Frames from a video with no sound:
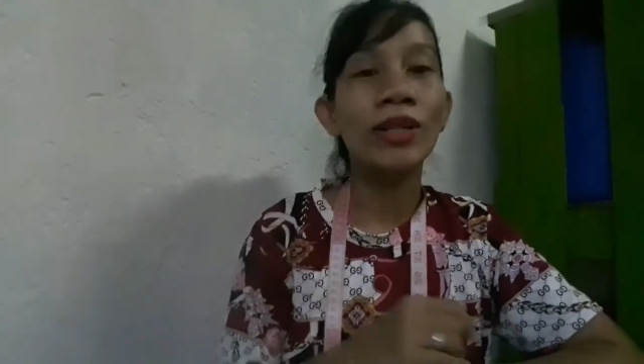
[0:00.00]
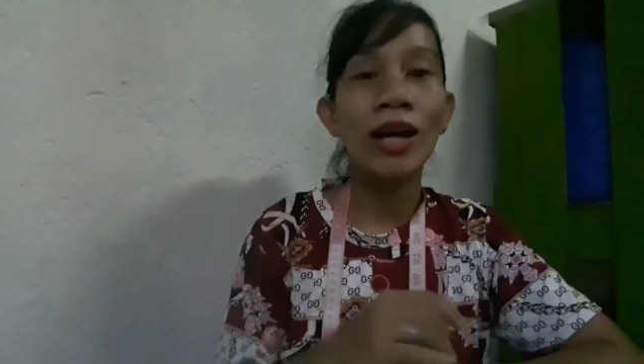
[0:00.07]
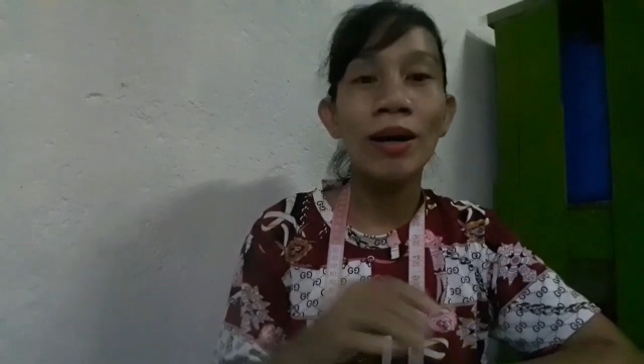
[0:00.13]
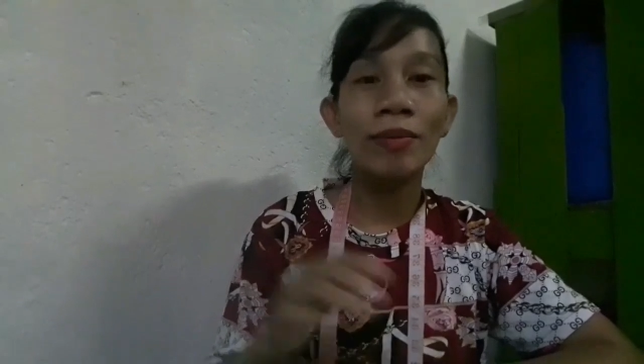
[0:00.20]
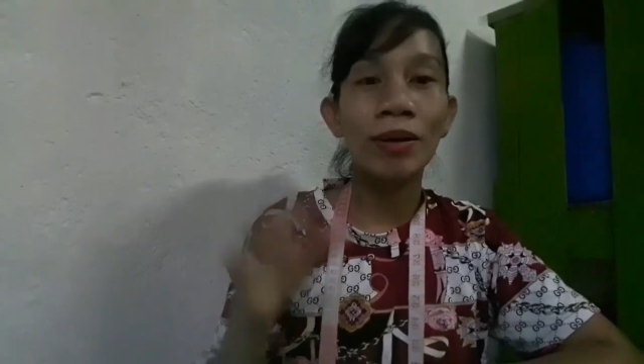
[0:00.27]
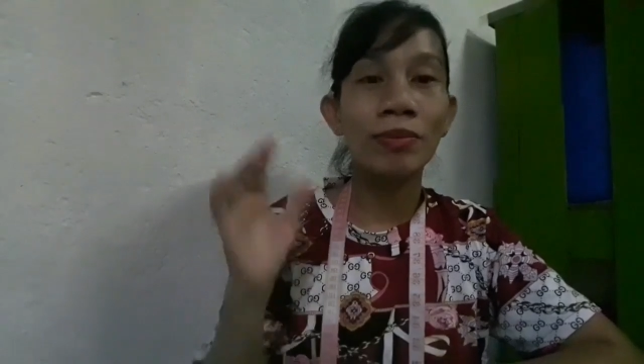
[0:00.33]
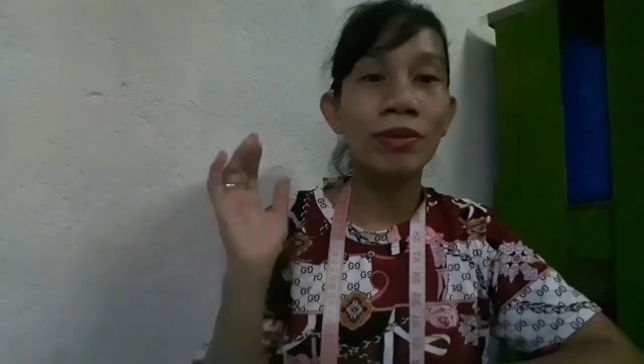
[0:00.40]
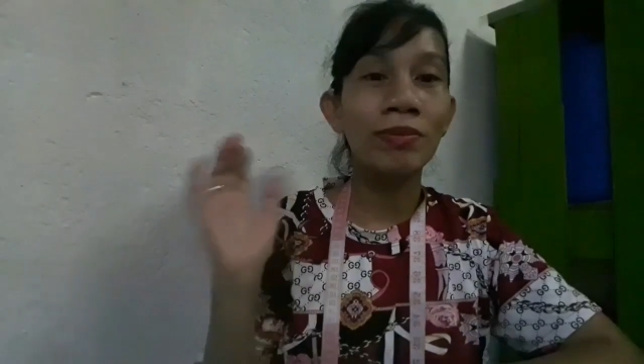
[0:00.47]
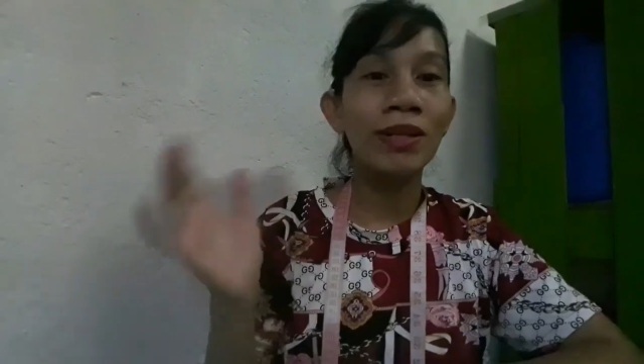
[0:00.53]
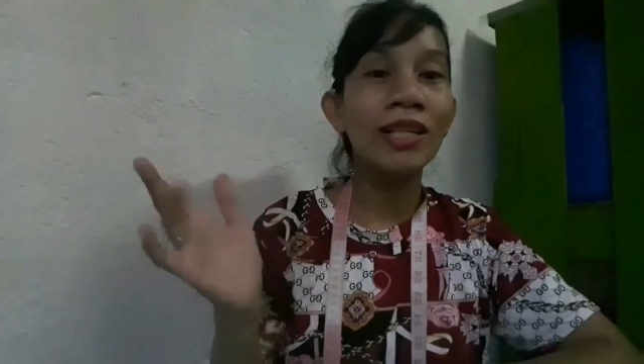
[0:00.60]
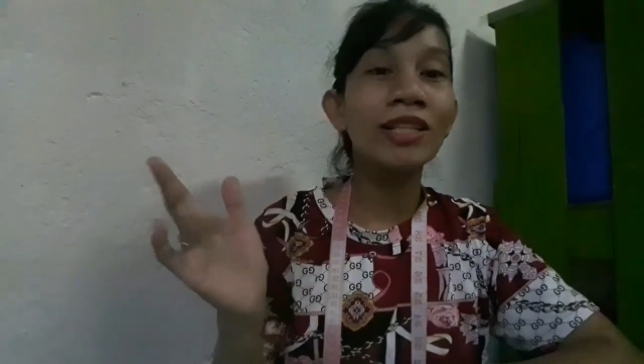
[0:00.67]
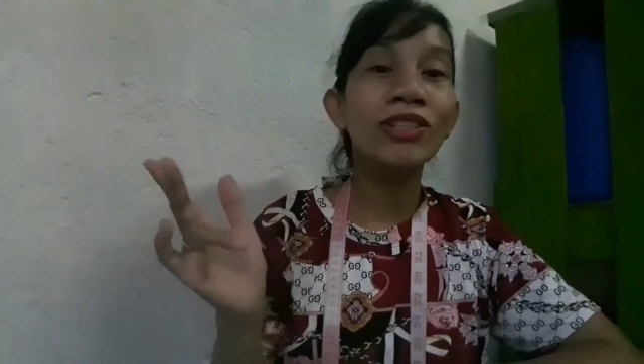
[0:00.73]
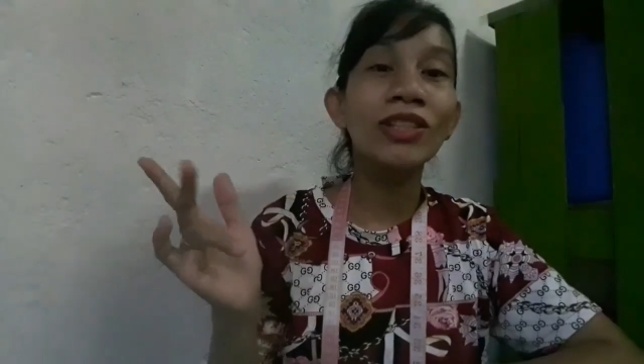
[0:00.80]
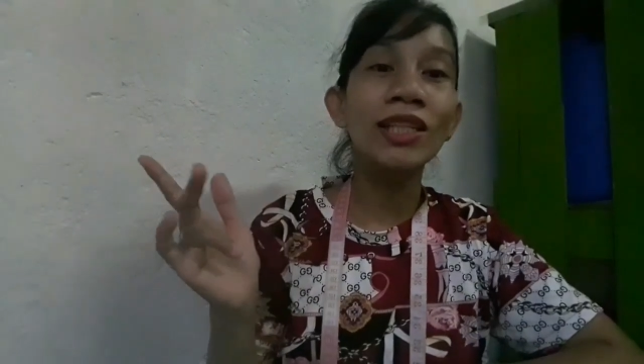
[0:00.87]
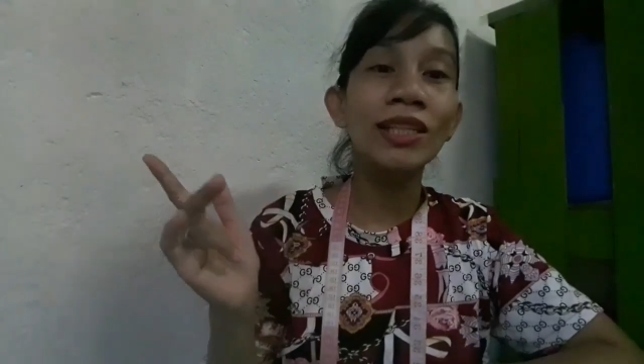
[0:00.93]
na mabibili
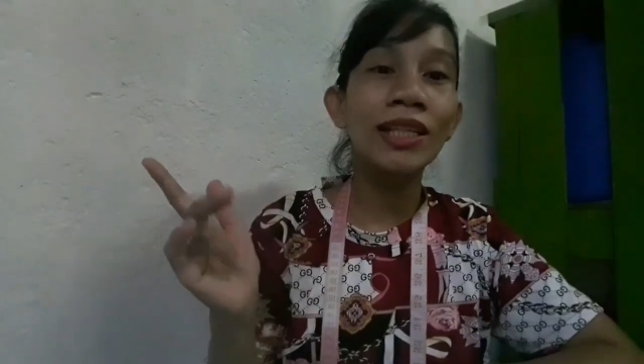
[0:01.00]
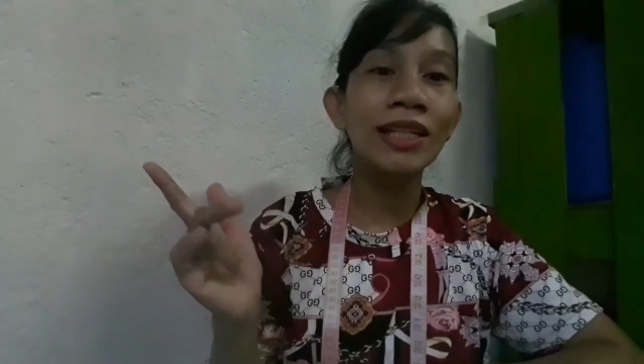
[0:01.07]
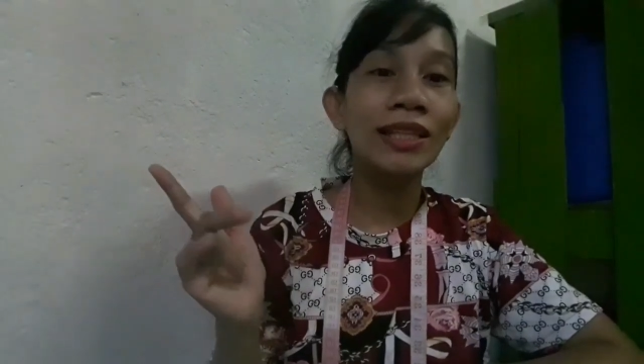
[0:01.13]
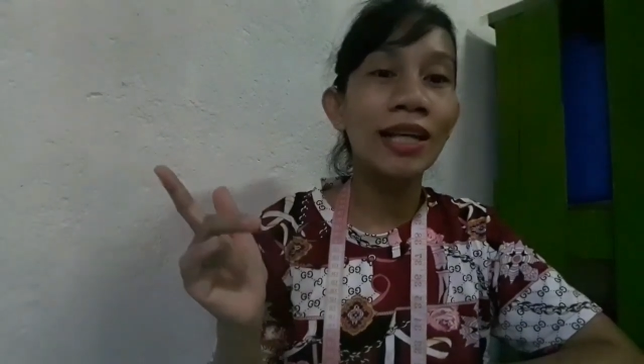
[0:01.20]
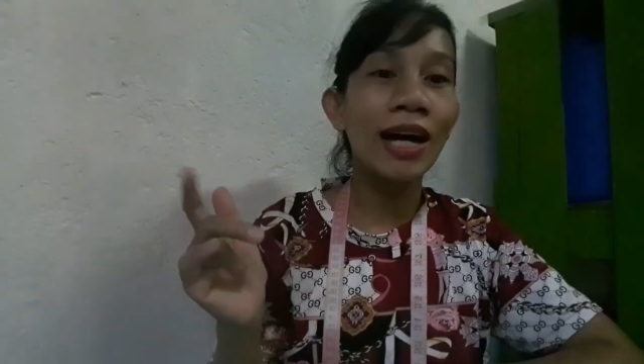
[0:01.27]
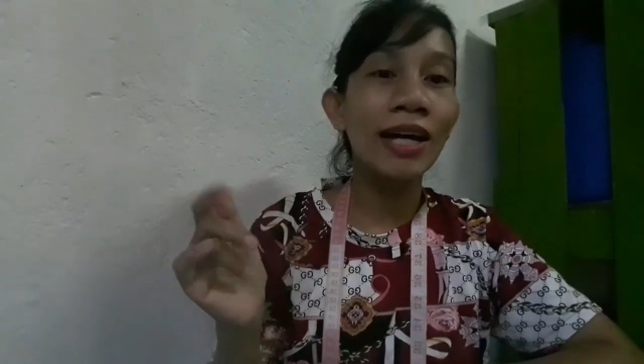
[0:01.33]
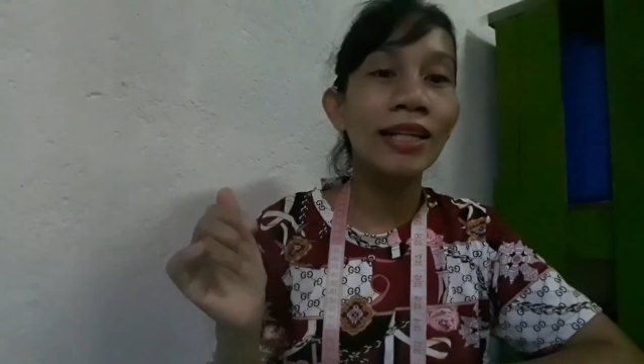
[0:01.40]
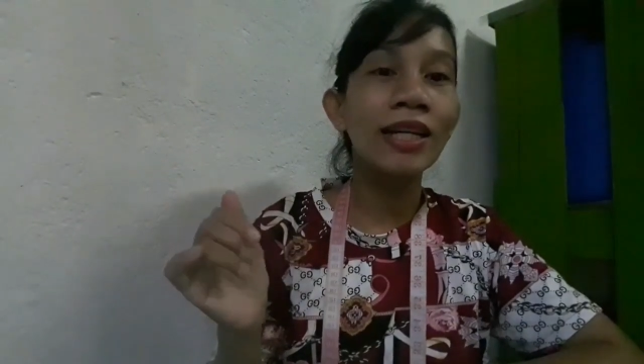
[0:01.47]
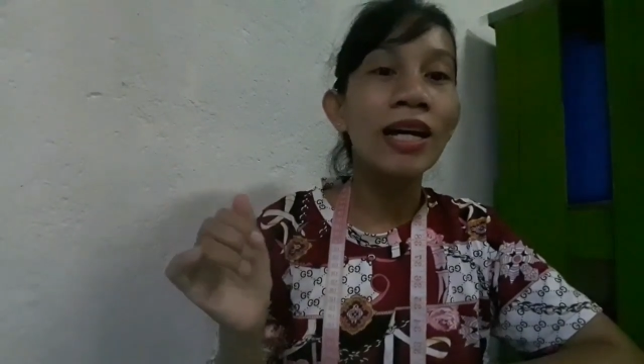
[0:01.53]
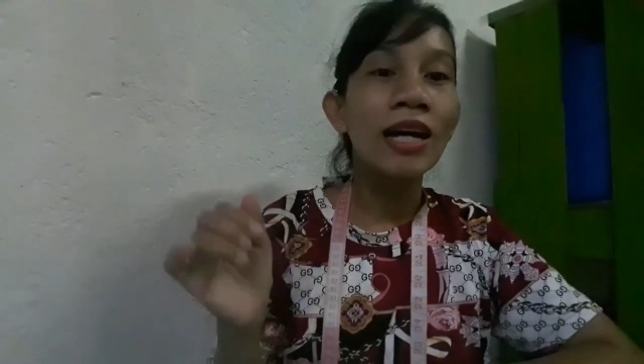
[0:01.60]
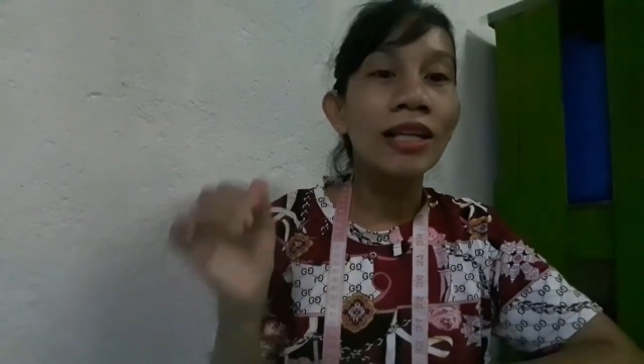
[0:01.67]
nyo sa taytay,